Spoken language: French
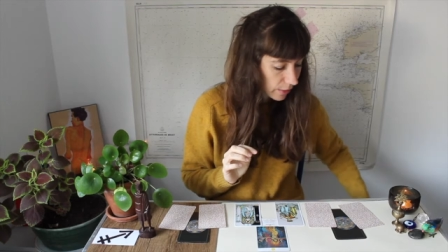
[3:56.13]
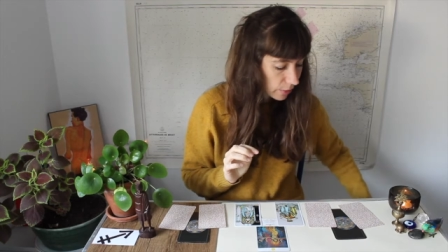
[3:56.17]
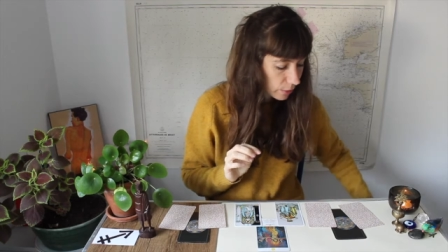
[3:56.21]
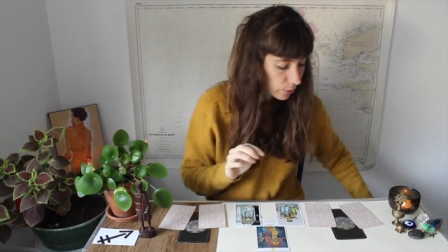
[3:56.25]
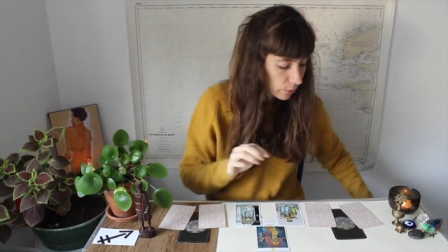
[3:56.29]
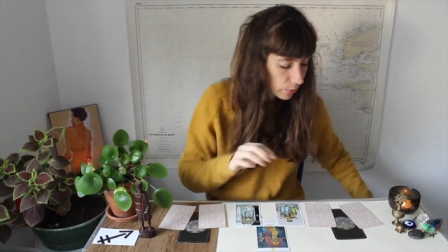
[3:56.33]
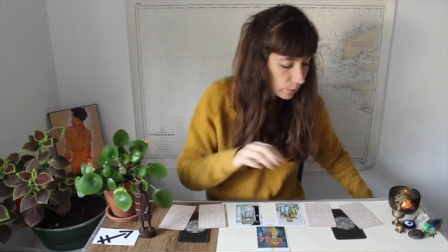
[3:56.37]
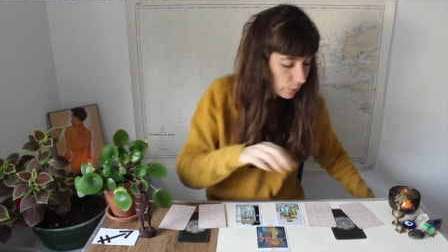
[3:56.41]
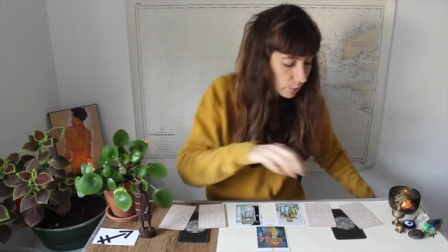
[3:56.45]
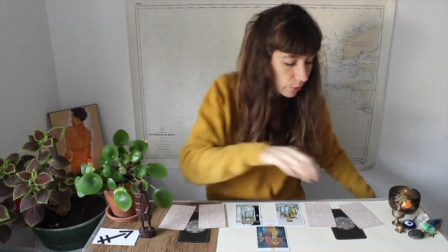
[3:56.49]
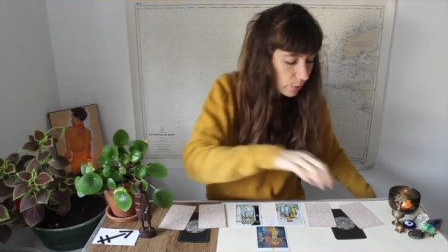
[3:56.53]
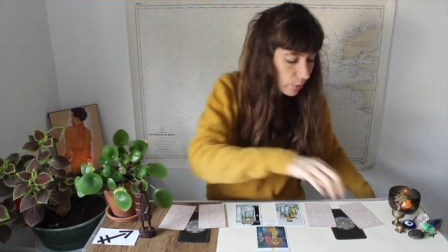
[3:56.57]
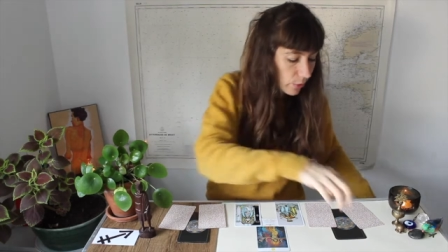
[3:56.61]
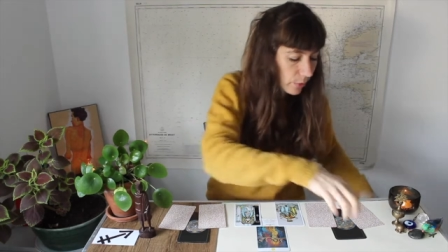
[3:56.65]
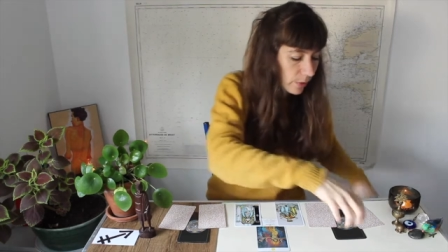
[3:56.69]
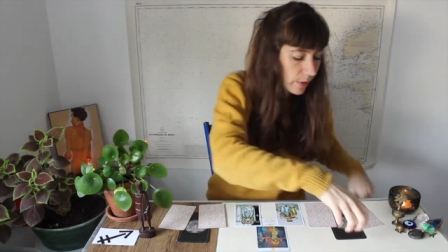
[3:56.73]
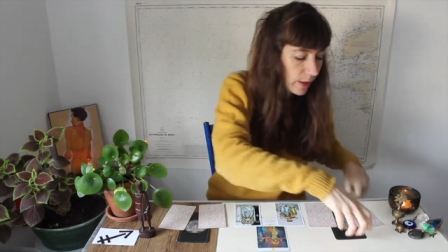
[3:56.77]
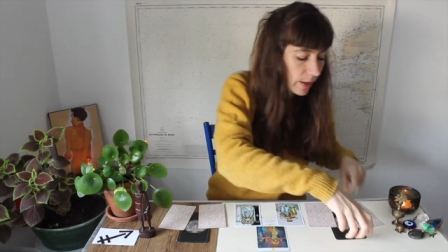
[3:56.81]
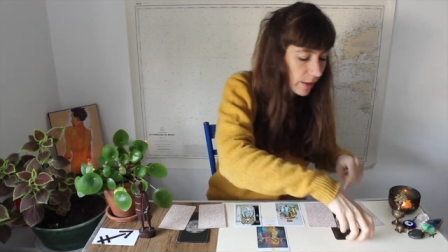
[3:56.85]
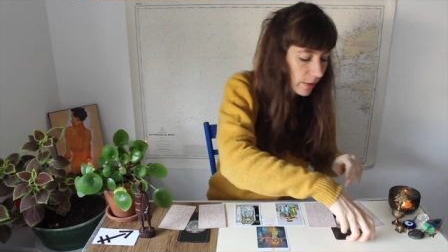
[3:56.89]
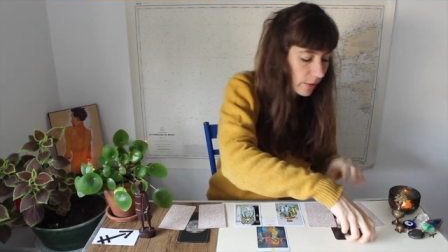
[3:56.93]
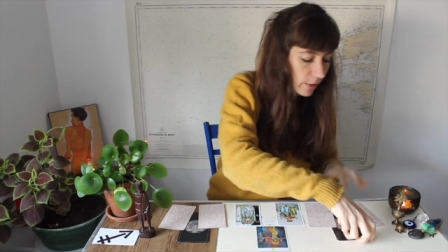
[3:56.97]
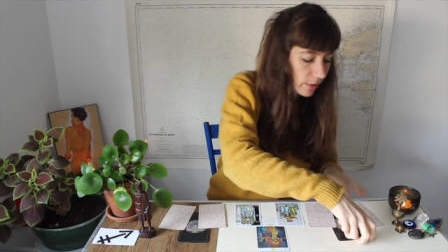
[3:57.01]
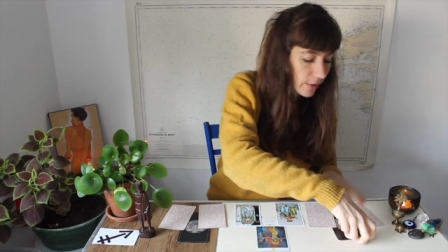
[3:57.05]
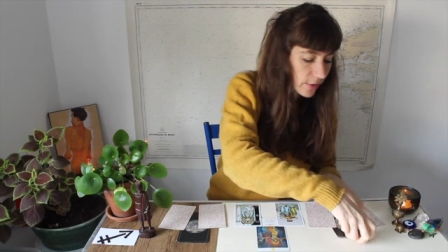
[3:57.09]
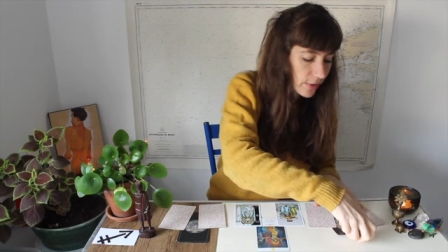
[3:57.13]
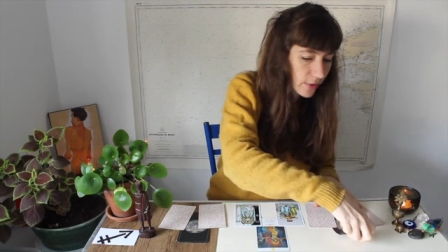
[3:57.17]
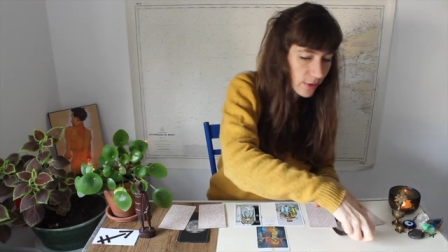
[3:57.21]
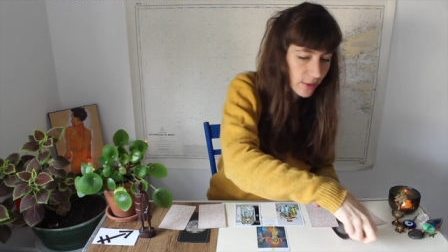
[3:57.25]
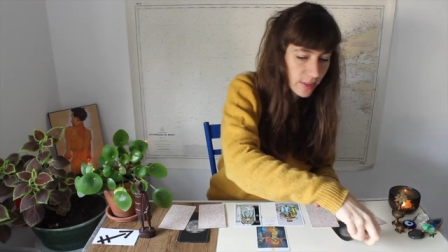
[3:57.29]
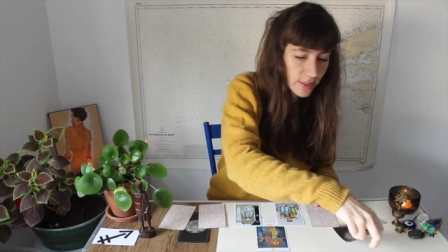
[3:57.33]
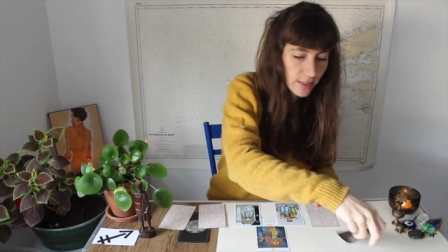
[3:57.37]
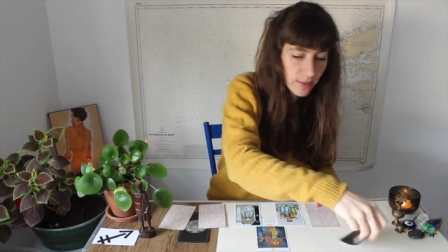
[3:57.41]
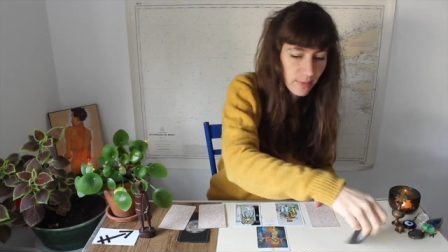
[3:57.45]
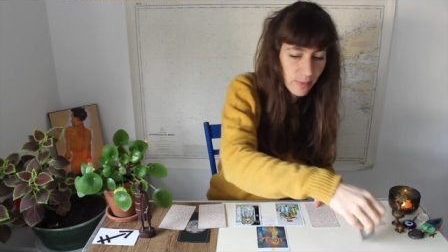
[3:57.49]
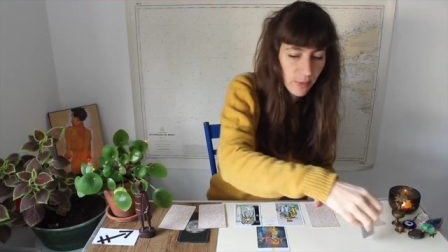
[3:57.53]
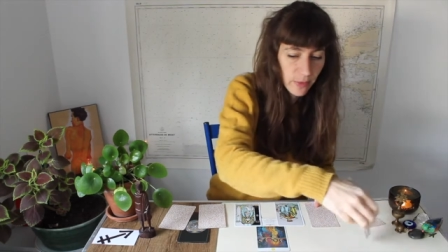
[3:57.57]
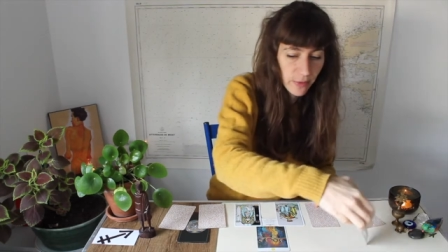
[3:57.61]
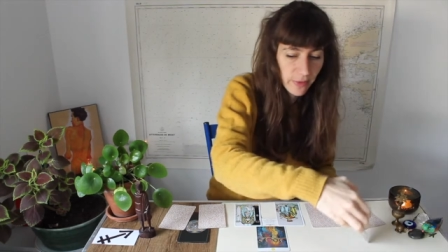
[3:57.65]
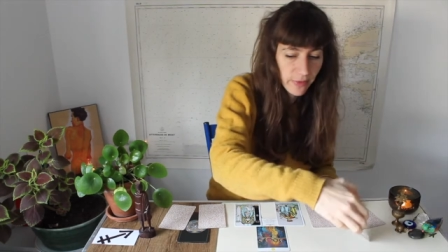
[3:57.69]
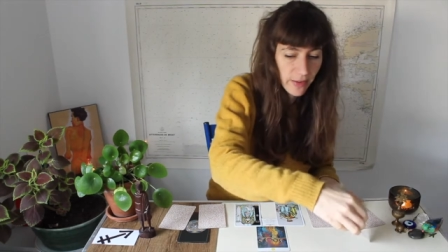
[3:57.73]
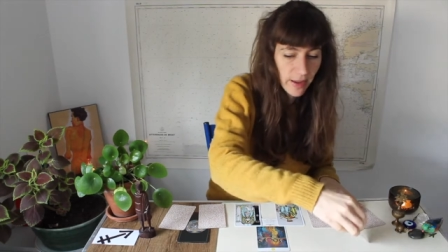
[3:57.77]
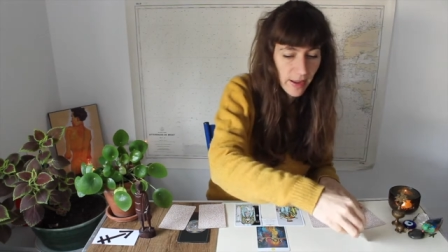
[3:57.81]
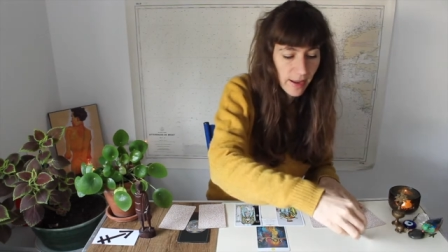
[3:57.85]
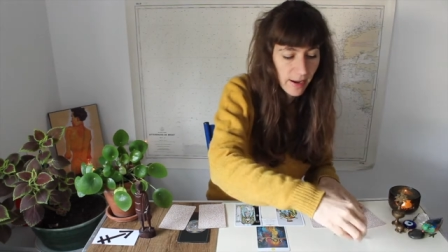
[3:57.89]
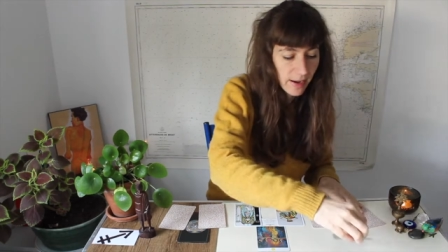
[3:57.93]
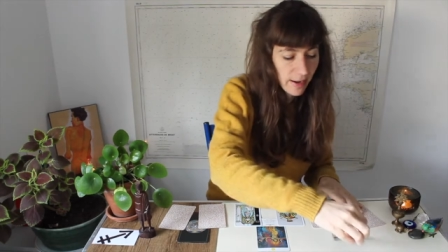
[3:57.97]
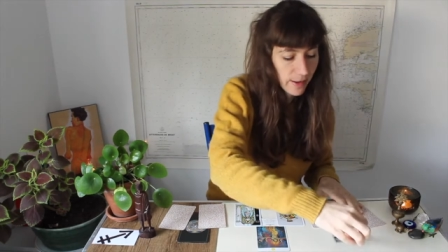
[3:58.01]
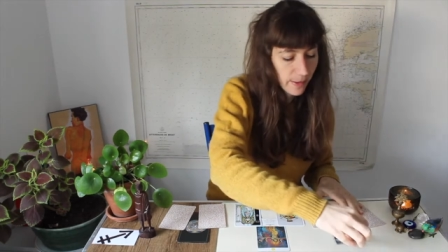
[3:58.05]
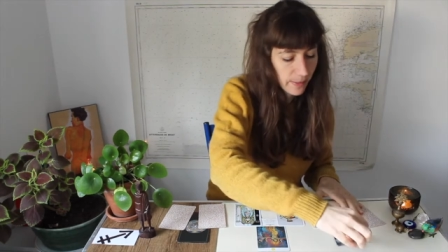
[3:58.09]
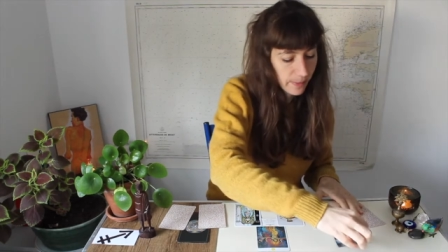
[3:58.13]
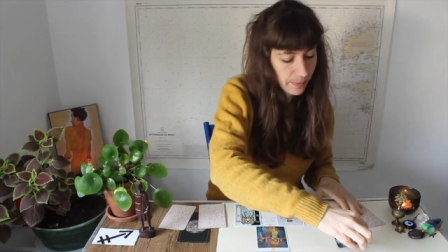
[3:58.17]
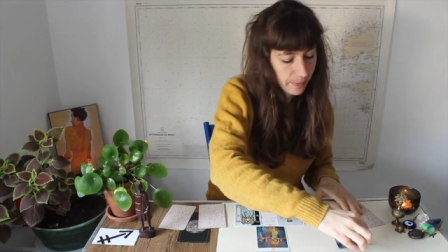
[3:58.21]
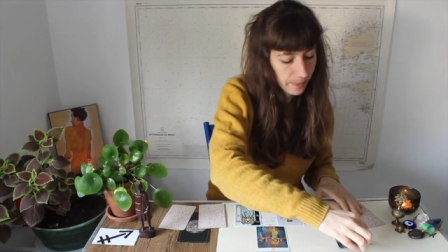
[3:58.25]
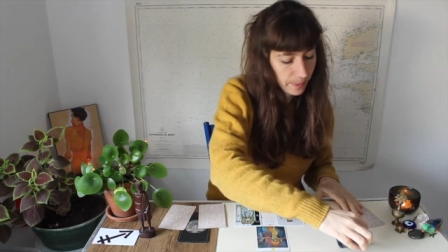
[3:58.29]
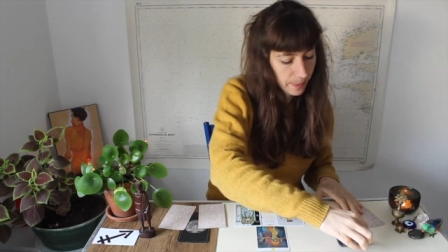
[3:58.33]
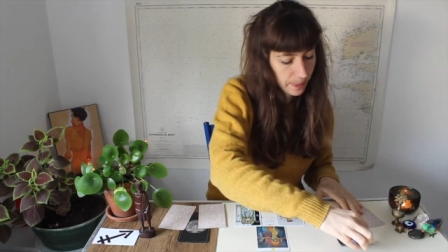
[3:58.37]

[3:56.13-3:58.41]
d'autre On a dans le sentimental.